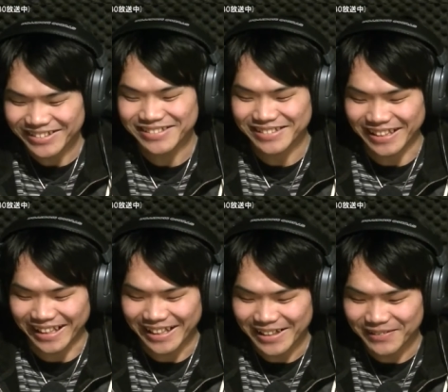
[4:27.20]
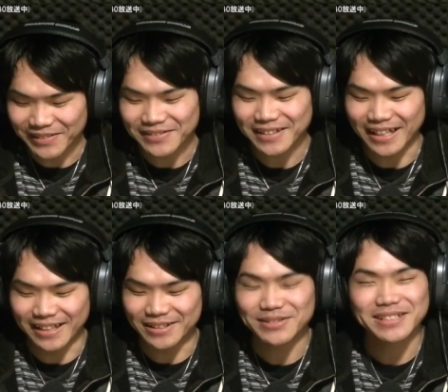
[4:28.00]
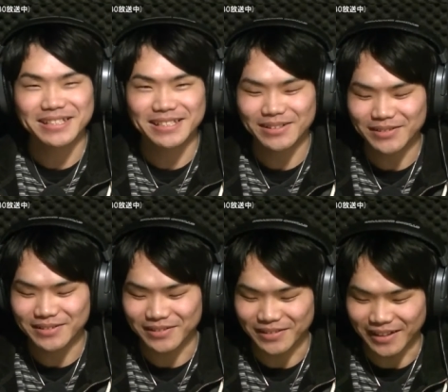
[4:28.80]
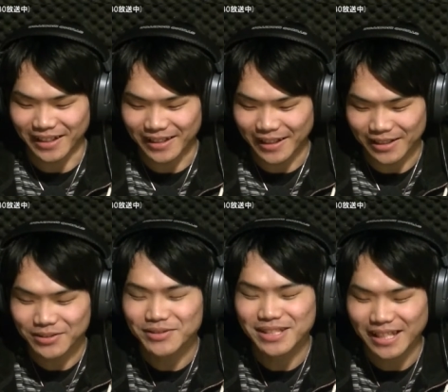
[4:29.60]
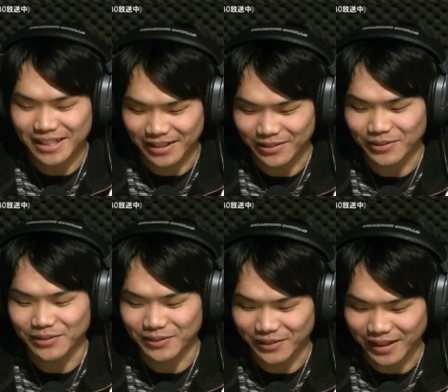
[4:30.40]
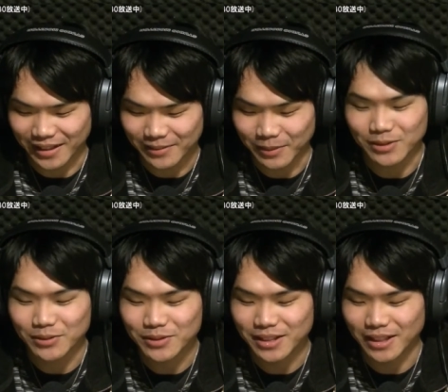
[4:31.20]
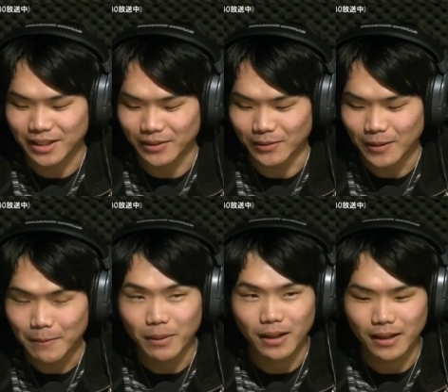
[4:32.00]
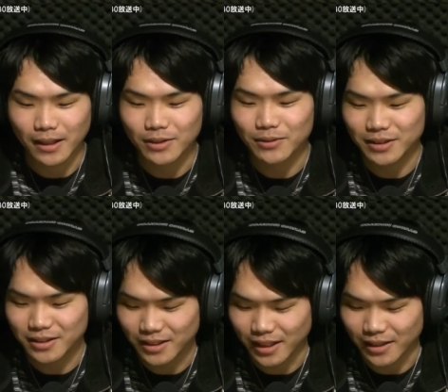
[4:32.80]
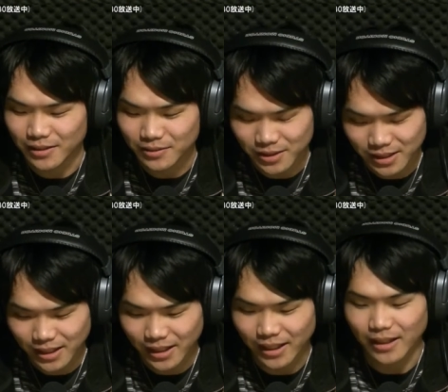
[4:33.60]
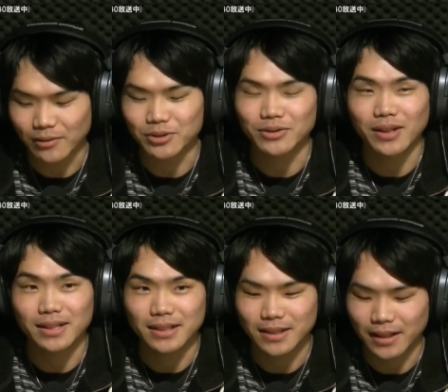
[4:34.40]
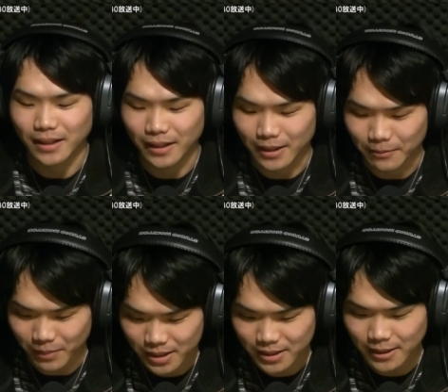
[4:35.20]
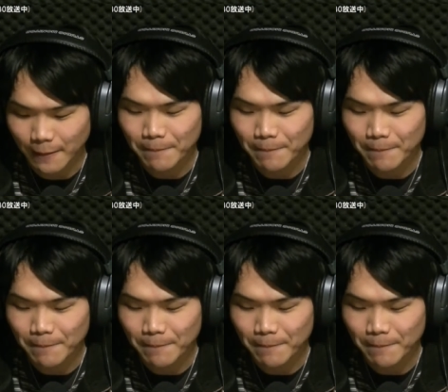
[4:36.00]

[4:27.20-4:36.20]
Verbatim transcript: ということで、まあ、今回銚子市ということであ銚子駅ということで、まあ、銚子駅の、まあ、概要について少しだけご紹介させていただきます